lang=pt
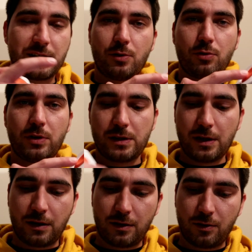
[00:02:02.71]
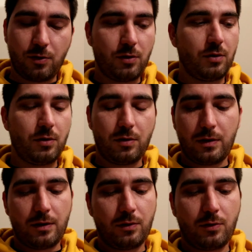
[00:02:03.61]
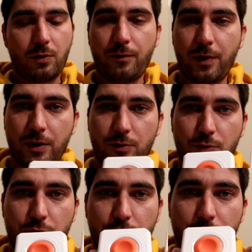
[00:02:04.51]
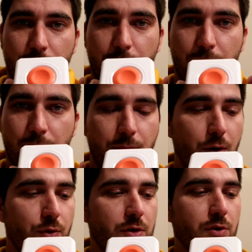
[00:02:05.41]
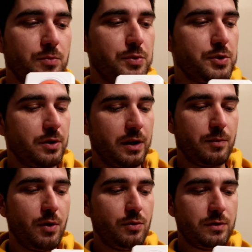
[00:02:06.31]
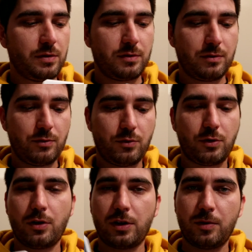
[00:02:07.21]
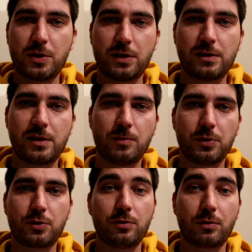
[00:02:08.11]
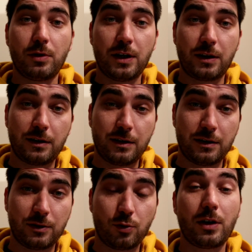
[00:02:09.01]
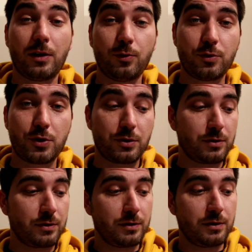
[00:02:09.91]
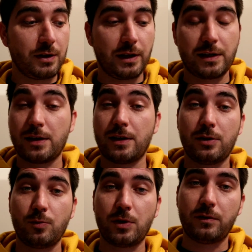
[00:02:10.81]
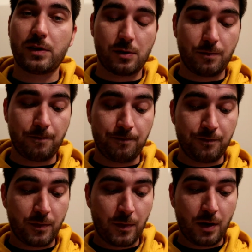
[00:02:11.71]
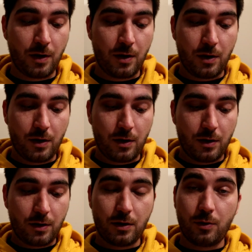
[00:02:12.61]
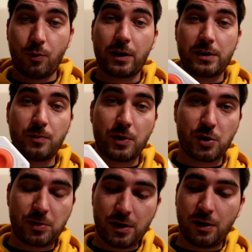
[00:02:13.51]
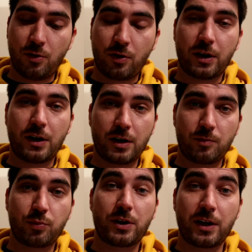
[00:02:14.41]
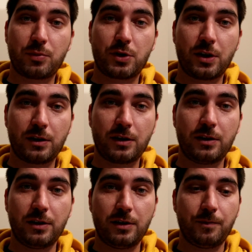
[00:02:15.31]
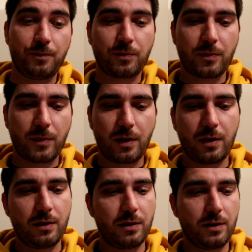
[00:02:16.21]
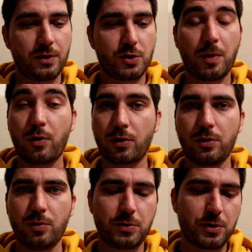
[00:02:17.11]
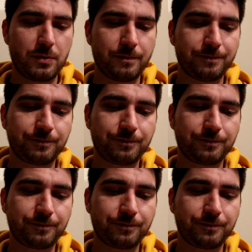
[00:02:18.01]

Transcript: sincronizar com vários Power Cubes Remote, o que torna bastante simples controlar uh, toda a luz e eletricidade numa divisão. Uh, um agradecimento especial ao Ricardo por terem prestado aqui estes Power Cubes.